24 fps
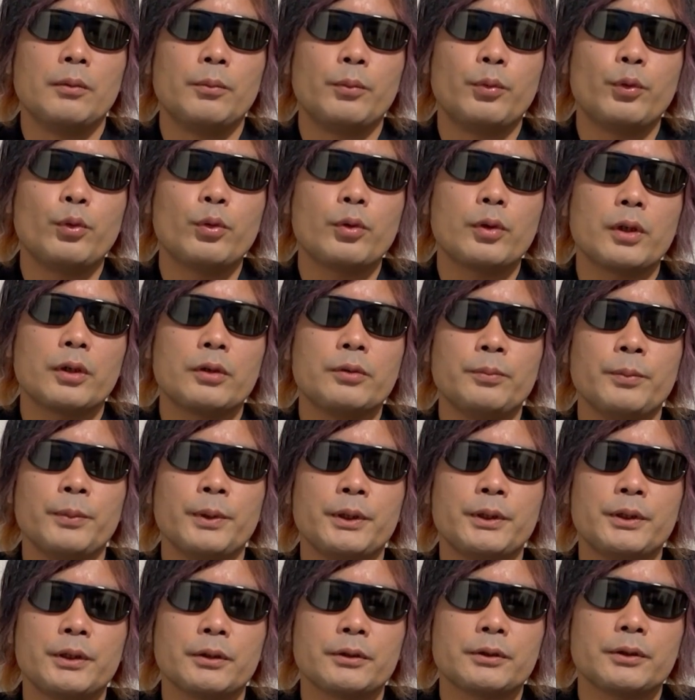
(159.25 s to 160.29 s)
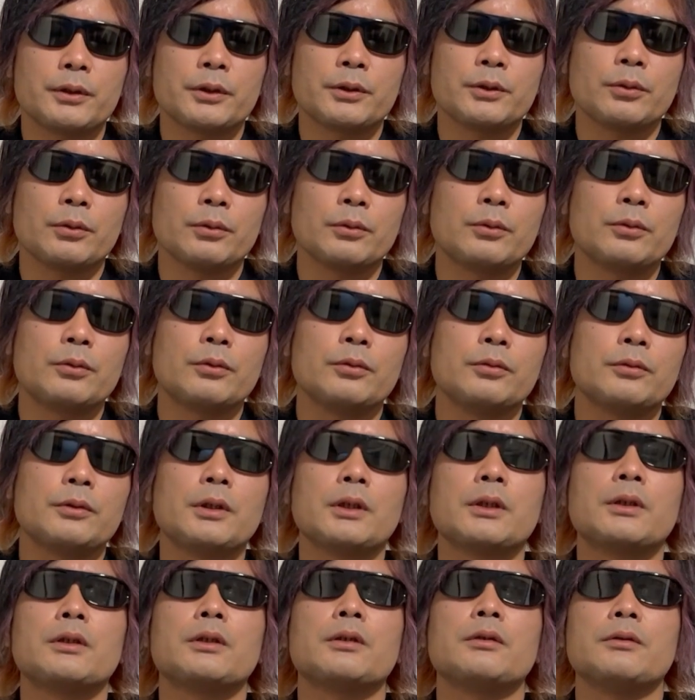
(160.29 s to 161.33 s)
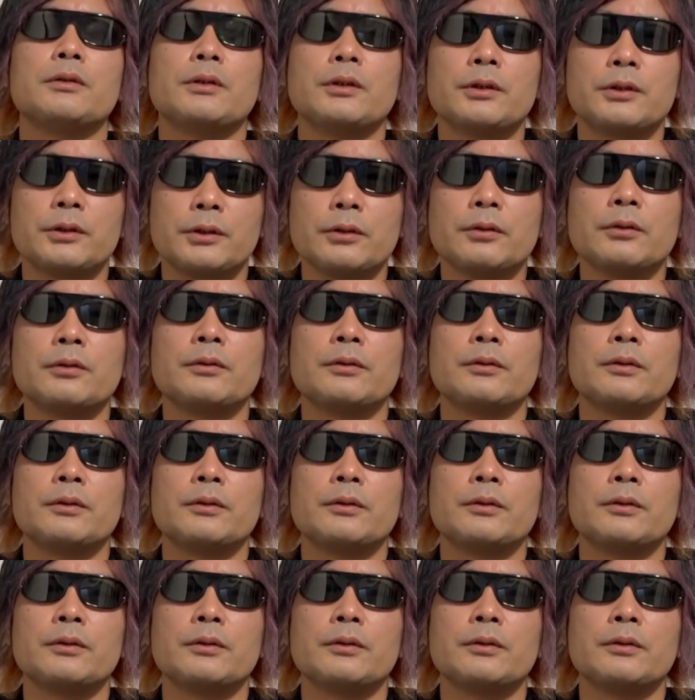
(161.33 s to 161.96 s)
ボーカルめちゃくちゃそっと歌ってるんですよ。